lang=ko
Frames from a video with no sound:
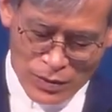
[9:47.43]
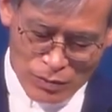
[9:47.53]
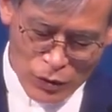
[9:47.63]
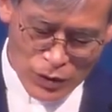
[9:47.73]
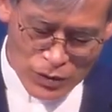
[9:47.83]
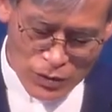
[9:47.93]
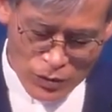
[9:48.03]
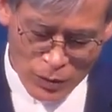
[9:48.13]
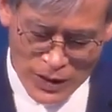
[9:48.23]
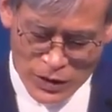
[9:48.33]
물론
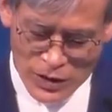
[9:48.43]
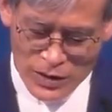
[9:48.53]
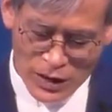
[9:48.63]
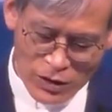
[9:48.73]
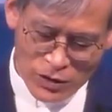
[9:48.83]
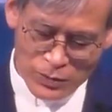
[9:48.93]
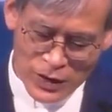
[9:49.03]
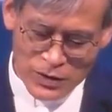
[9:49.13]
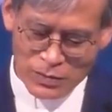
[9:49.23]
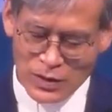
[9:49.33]
로마서 1장에
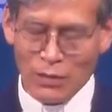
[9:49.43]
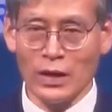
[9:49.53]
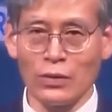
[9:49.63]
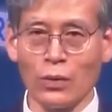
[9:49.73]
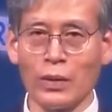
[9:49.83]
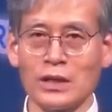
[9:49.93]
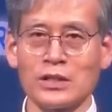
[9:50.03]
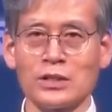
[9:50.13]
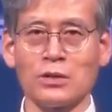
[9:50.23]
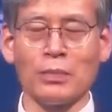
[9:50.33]
언급됐습니다만 로마를
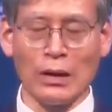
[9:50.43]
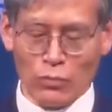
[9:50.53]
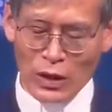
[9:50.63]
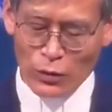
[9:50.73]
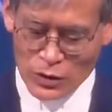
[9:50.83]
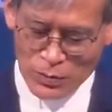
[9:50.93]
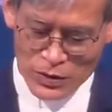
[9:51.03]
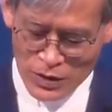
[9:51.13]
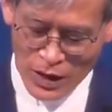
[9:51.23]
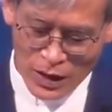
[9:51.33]
직접 방문하고
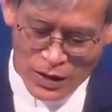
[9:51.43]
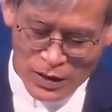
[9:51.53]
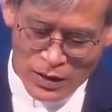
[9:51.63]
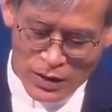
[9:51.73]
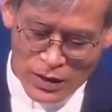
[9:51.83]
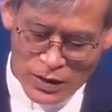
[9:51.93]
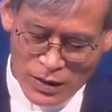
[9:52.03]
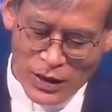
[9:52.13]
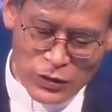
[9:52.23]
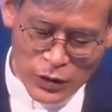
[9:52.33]
싶었으나
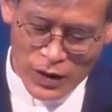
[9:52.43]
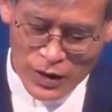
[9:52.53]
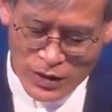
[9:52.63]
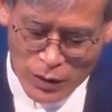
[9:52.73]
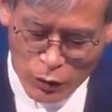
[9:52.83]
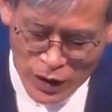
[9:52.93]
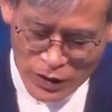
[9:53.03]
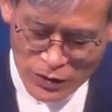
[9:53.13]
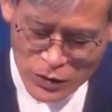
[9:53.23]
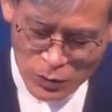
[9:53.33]
여러 가지 계획 때문에
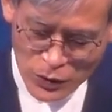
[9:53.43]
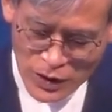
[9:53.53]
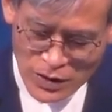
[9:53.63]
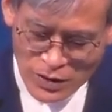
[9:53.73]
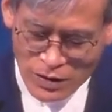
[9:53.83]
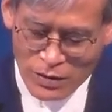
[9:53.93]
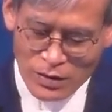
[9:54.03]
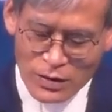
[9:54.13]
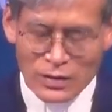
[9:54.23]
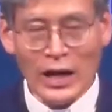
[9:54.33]
그러지 못해서
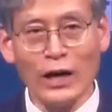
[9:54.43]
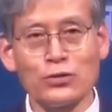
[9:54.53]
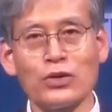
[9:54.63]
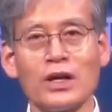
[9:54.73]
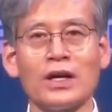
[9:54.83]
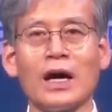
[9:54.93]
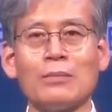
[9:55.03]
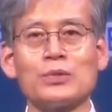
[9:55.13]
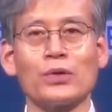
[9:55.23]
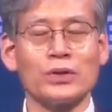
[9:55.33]
나중에
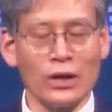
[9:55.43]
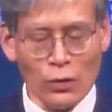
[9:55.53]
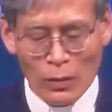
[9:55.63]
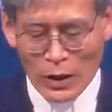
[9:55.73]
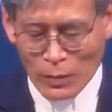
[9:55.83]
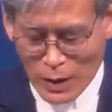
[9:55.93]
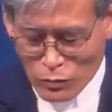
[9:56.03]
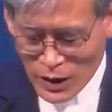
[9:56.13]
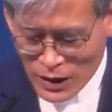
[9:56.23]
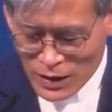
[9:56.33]
압송되어 로마로
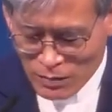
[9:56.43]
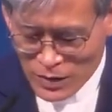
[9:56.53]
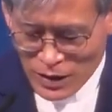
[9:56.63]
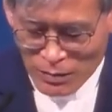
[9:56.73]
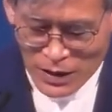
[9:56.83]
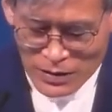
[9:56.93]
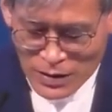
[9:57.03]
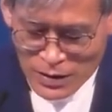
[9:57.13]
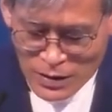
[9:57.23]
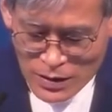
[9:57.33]
방문하게 됩니다만
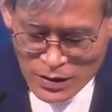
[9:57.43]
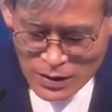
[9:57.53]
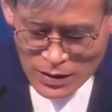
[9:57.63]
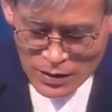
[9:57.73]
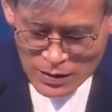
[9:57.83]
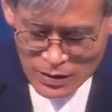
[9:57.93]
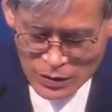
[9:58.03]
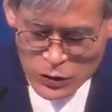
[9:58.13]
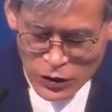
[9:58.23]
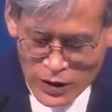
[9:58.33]

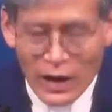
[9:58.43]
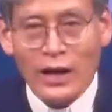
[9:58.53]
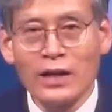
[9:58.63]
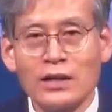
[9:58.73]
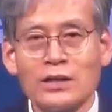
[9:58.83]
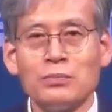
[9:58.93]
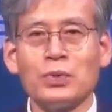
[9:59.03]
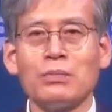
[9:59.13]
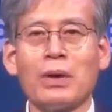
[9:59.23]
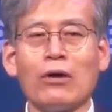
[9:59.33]
그 전에
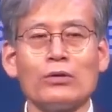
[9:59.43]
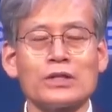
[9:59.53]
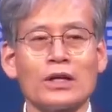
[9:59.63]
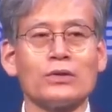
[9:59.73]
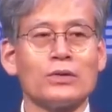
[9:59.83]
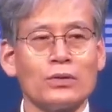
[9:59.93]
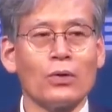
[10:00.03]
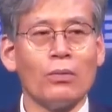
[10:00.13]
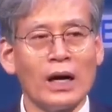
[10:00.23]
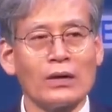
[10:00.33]
급히 바울 사돈
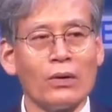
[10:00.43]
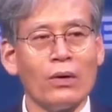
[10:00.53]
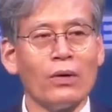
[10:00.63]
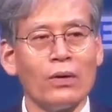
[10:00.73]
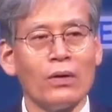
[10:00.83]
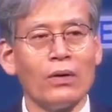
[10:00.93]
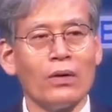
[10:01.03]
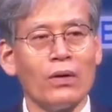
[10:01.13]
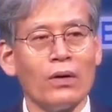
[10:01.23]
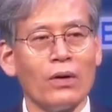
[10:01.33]
로마로
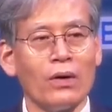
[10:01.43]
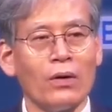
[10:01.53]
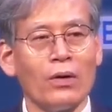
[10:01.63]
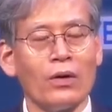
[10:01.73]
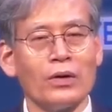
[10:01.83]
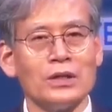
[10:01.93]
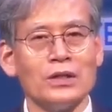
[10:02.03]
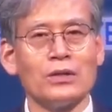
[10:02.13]
어, 이